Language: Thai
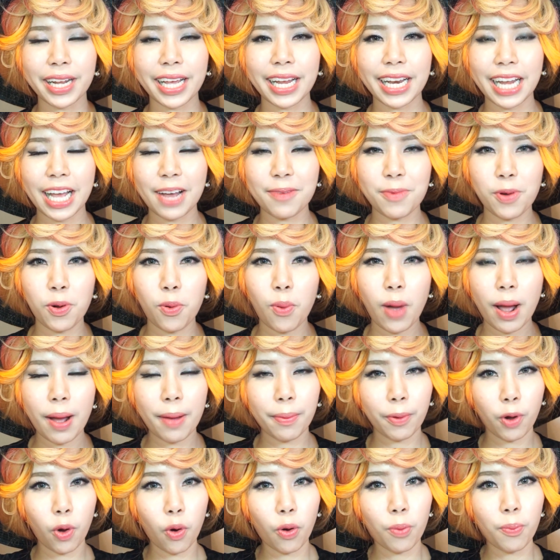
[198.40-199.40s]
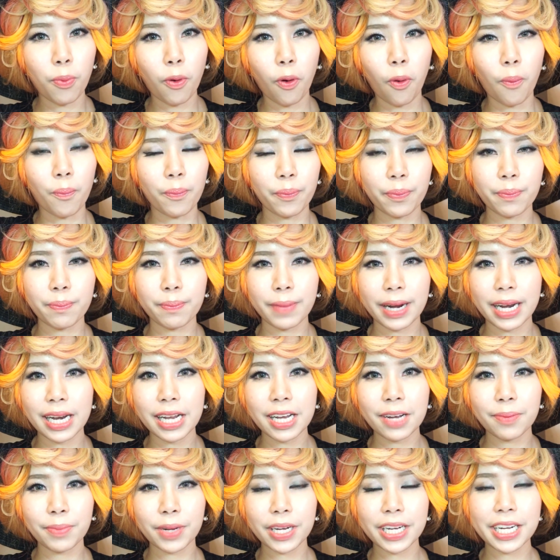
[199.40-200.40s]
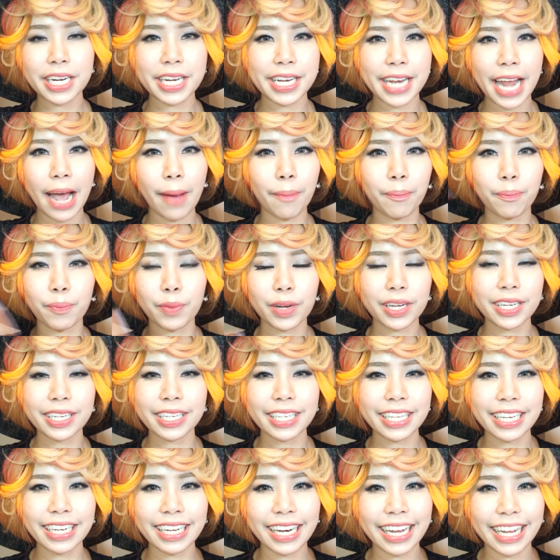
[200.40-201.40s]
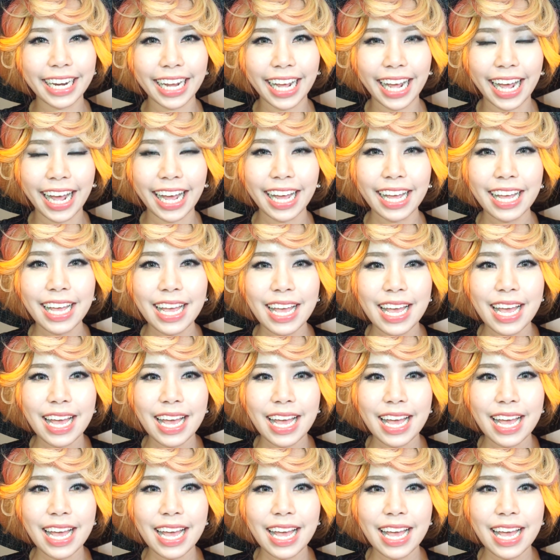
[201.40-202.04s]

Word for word: เหมือนกันนะคะเพราะว่าคนผมมันเริ่มขึ้นดำขึ้นเยอะแล้วนะคะ